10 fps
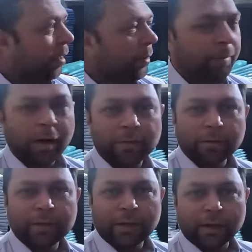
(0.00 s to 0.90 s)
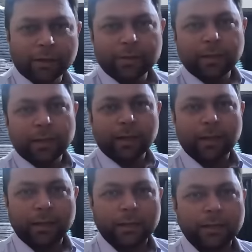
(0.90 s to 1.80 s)
अभी मैं आपको दिखाता हूँ ये
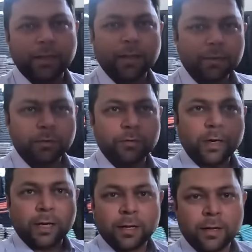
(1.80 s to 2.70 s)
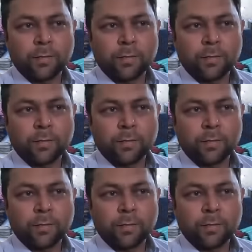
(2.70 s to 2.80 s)
देखें ये एक रूम है